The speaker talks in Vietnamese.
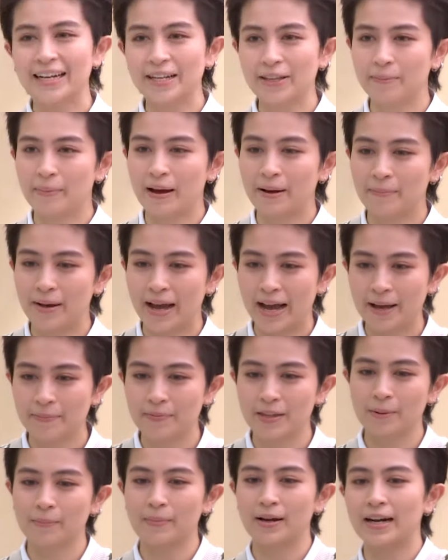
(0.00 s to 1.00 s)
riêng cho ba mẹ
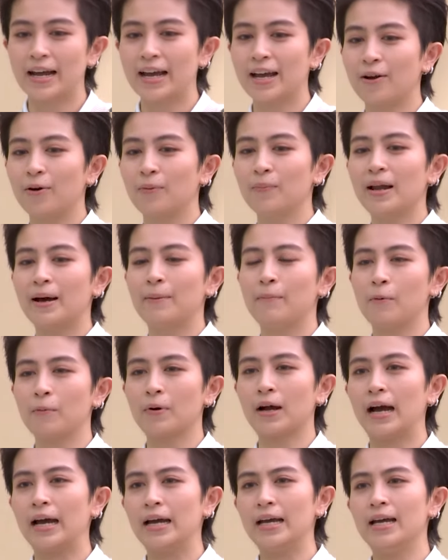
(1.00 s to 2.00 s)
em Nhưng mà đây cũng là
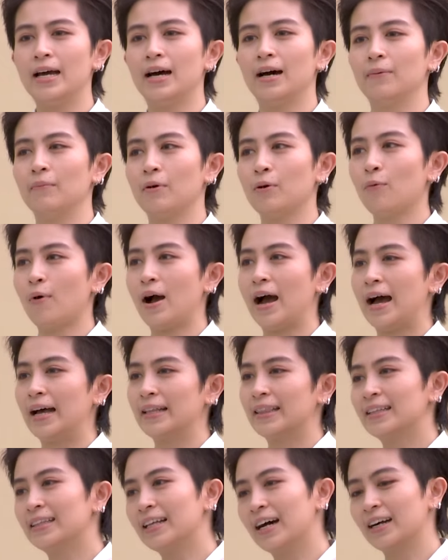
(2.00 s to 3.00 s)
một cái ờ, món
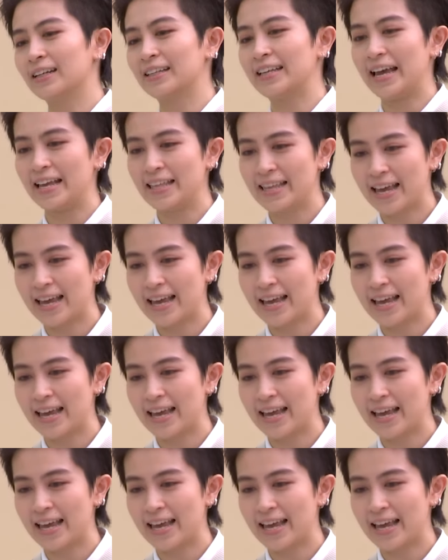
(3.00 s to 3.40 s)
quà tinh thần nhẹ